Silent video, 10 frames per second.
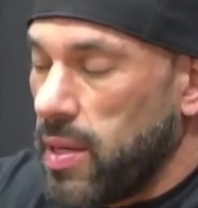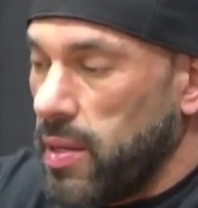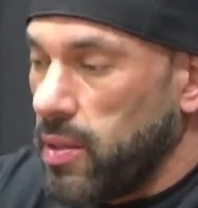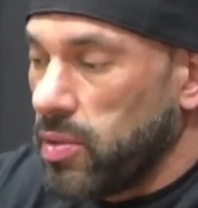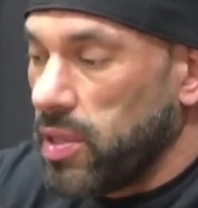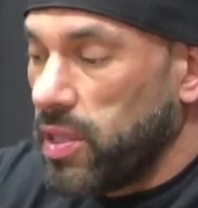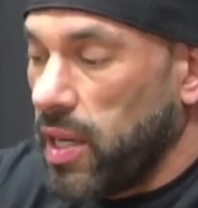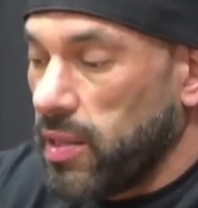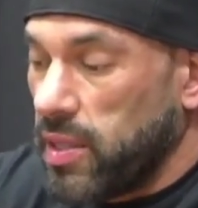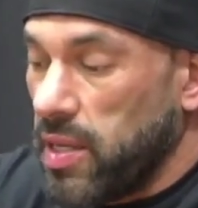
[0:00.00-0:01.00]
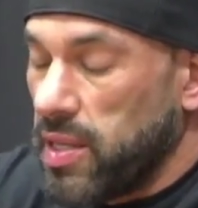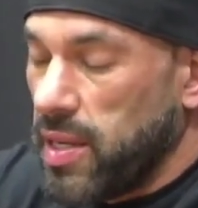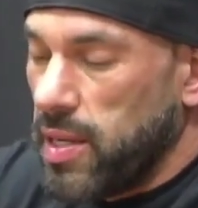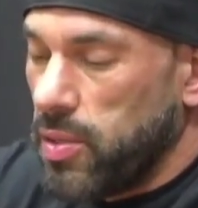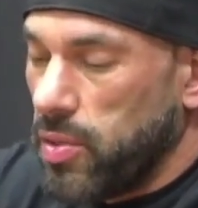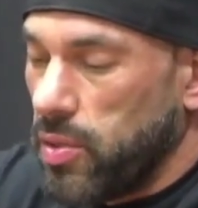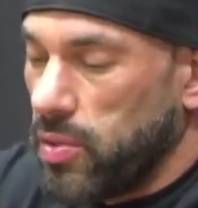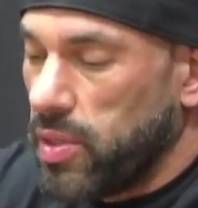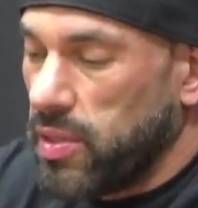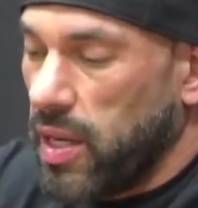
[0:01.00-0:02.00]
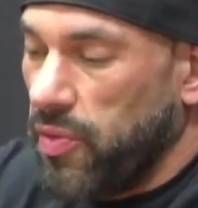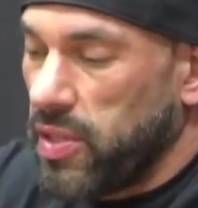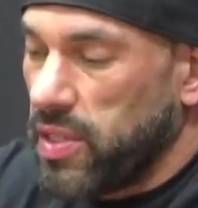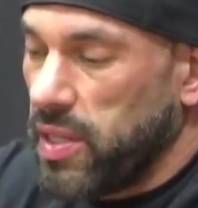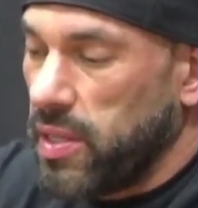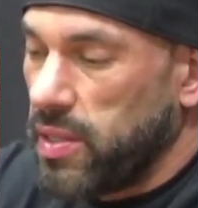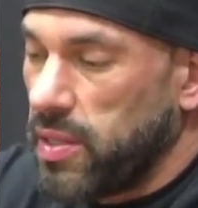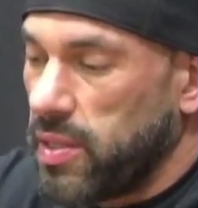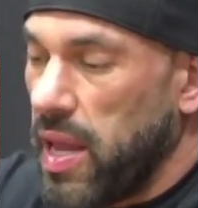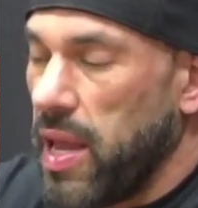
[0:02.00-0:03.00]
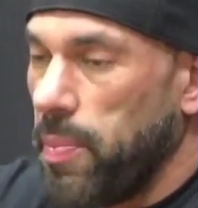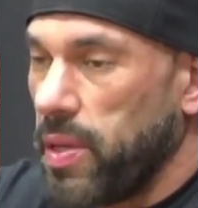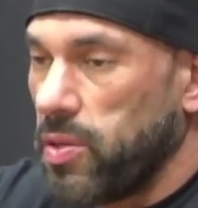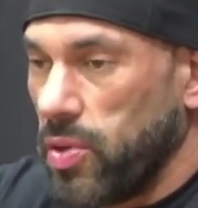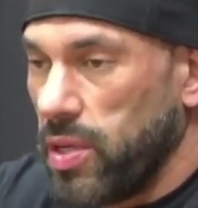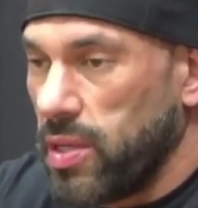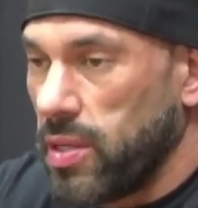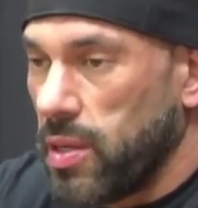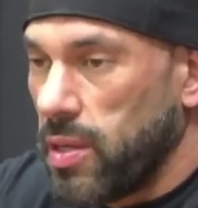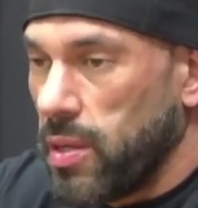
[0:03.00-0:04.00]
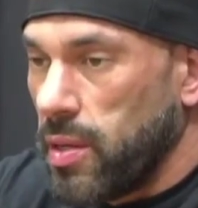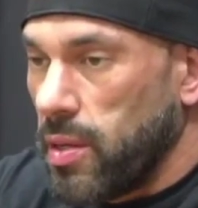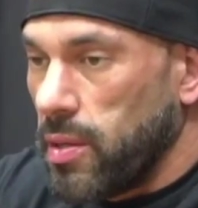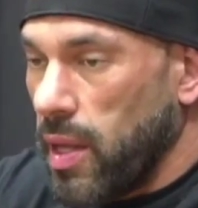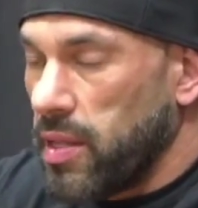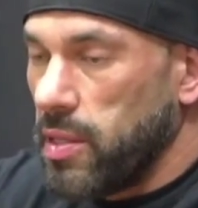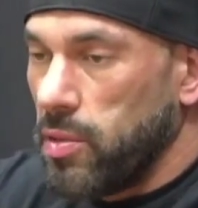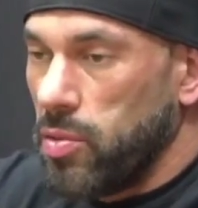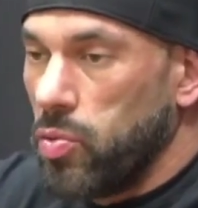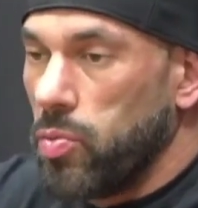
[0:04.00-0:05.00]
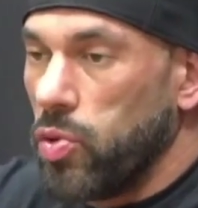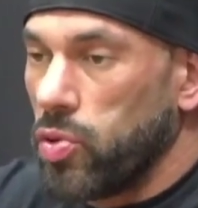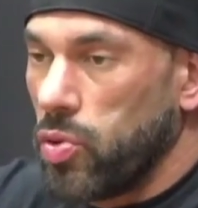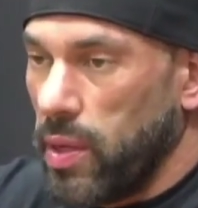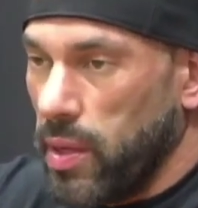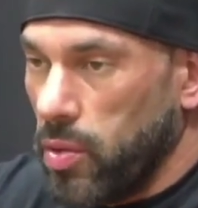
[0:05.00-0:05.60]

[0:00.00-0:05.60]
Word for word: Então você chega sem descanso. Então você chega a fazer 100 repetições né, de, de, um músculo, né?